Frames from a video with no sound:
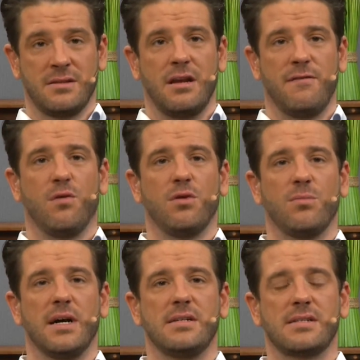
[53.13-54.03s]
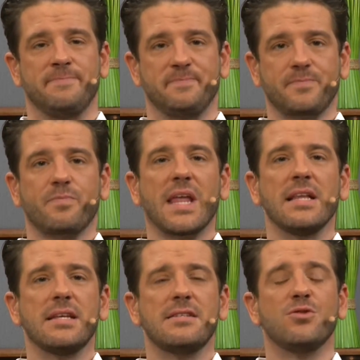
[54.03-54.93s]
Telefonnummer ist
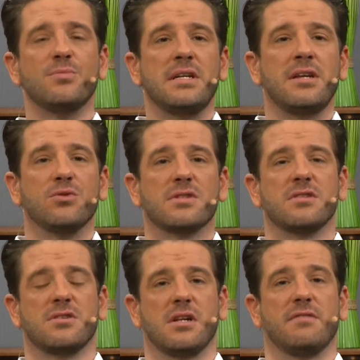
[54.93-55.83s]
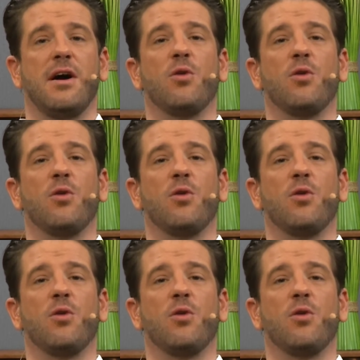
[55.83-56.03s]
die Sie unbedingt nutzen sollten.